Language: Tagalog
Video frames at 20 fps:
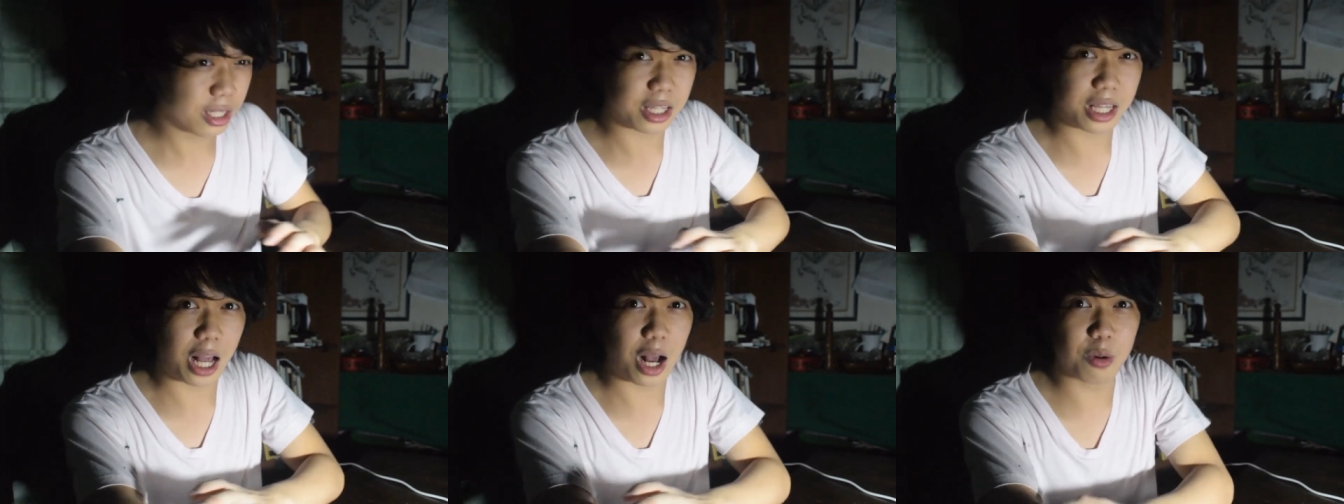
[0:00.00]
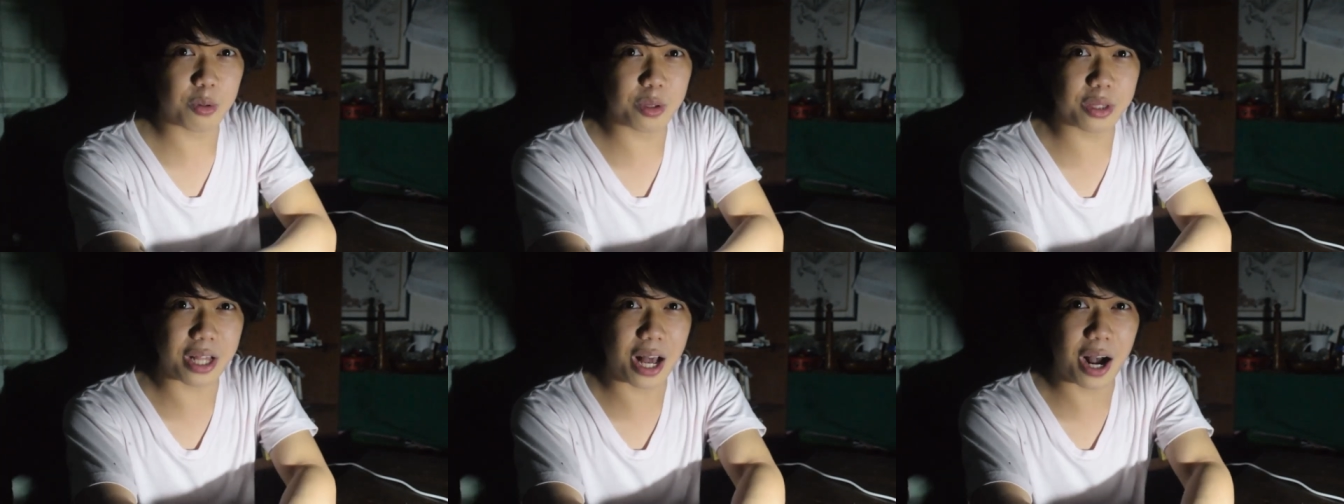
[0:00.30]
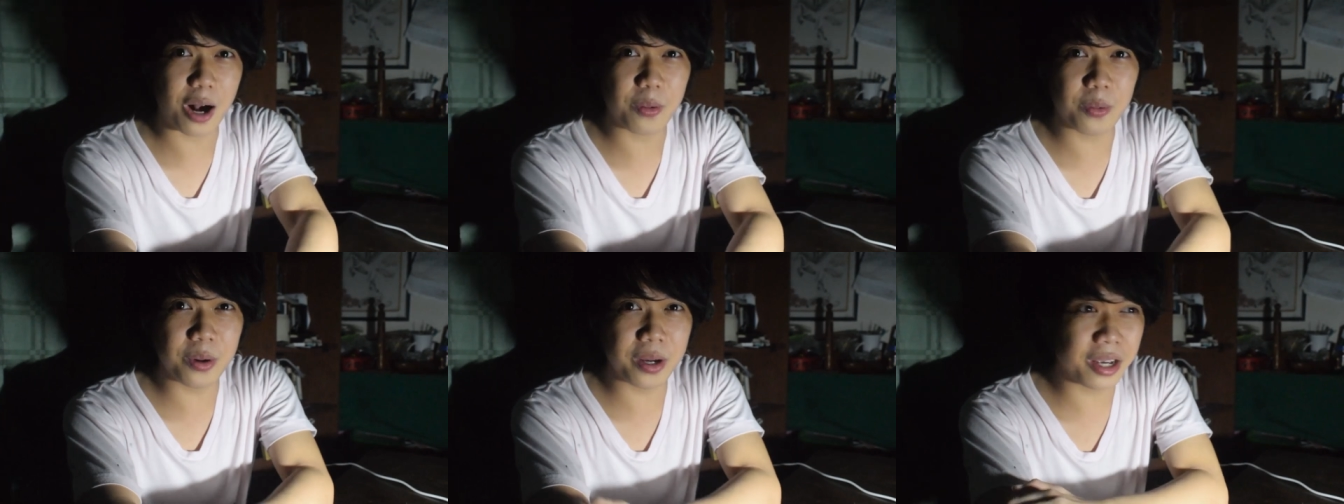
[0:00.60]
Takot na
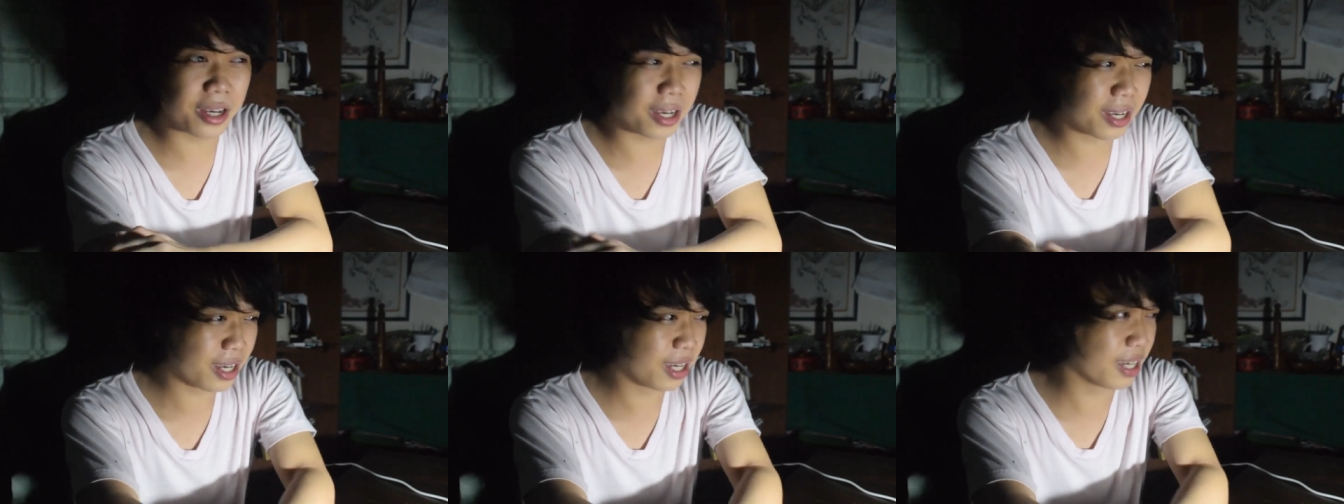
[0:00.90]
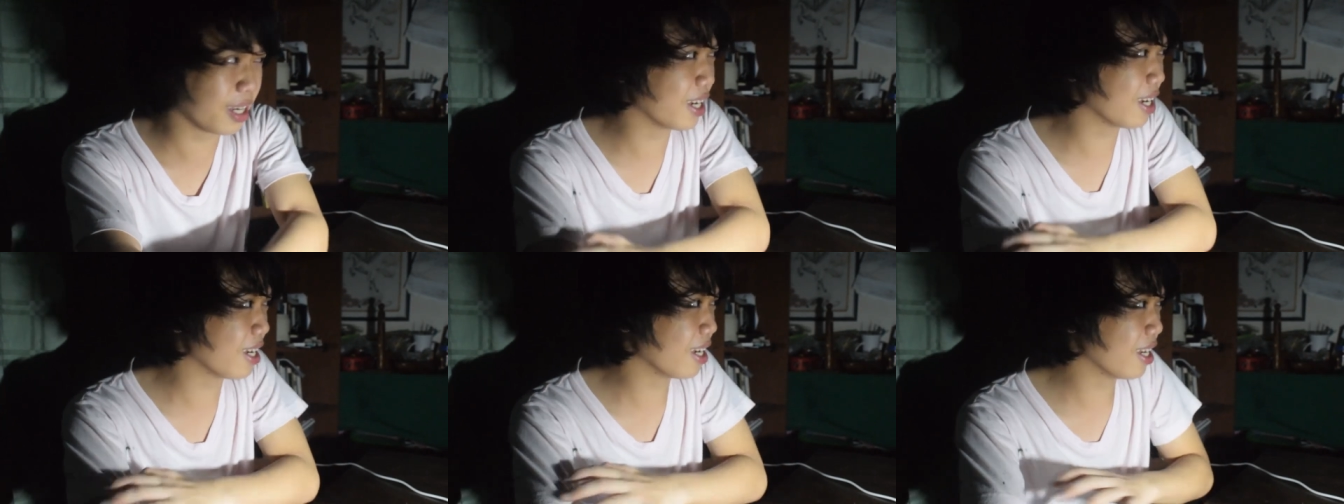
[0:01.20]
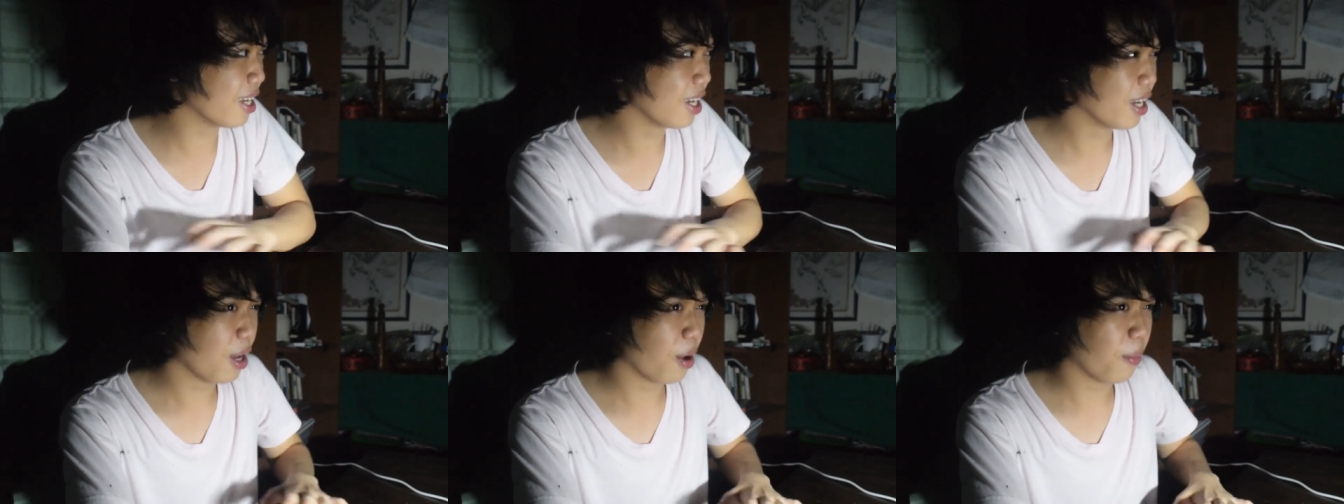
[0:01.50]
ako eh.
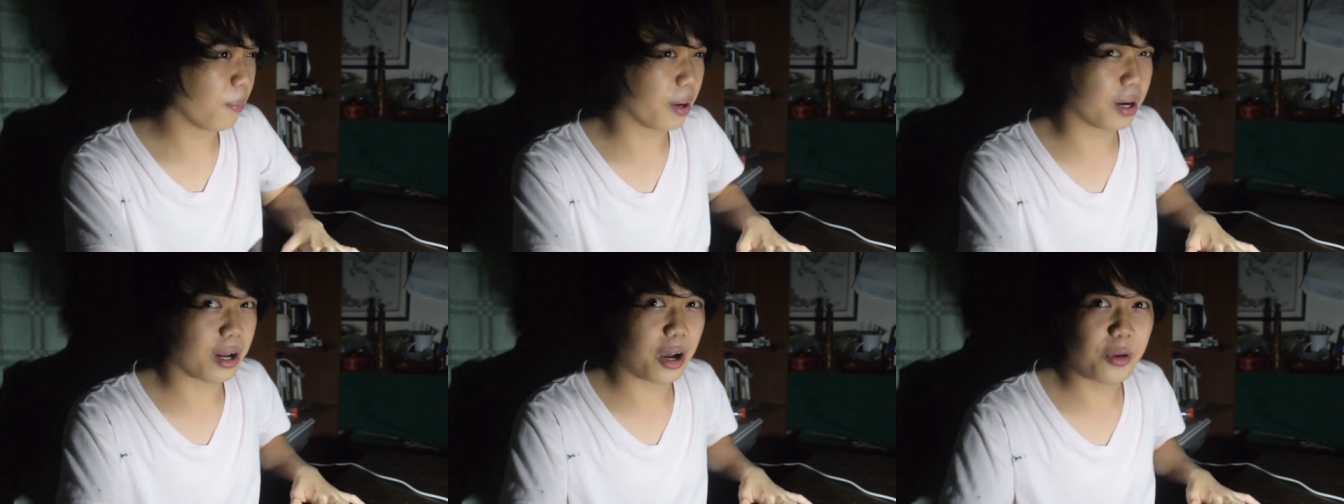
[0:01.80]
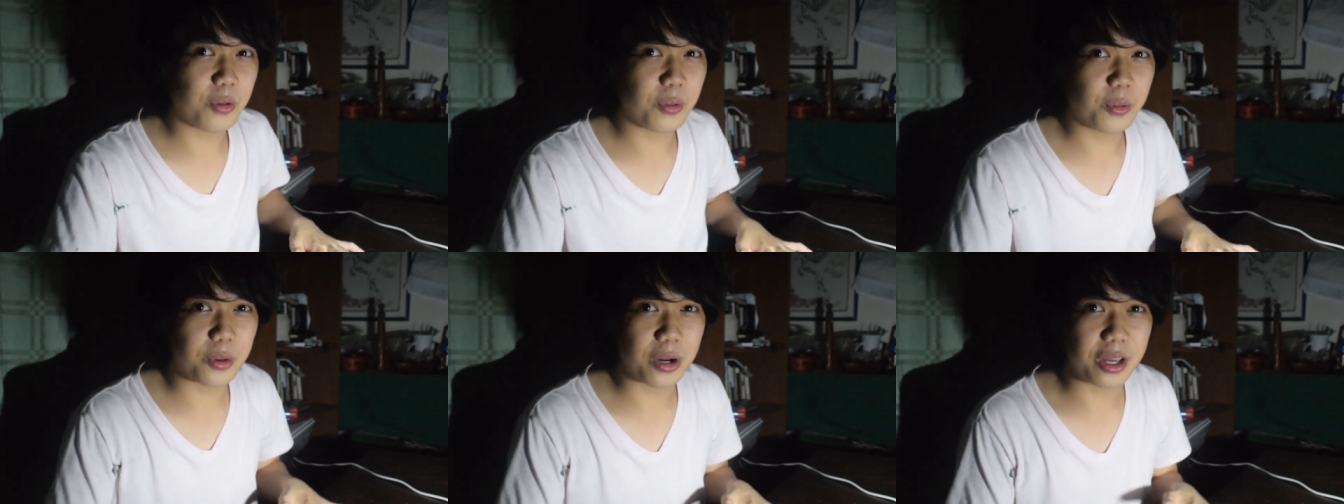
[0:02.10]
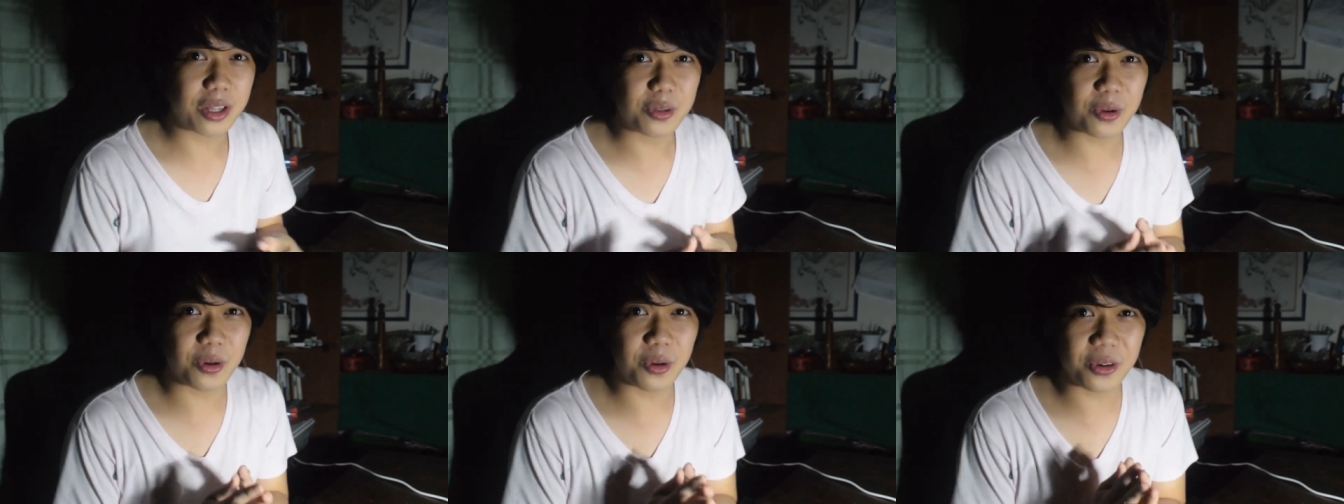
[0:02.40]
Parang ayaw ko na
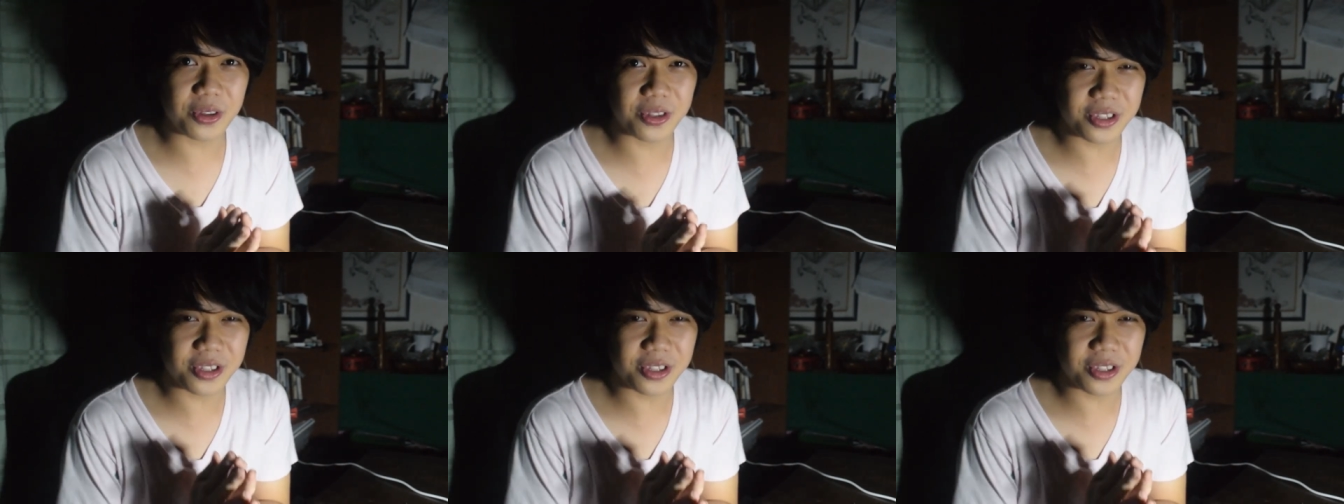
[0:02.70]
ituloy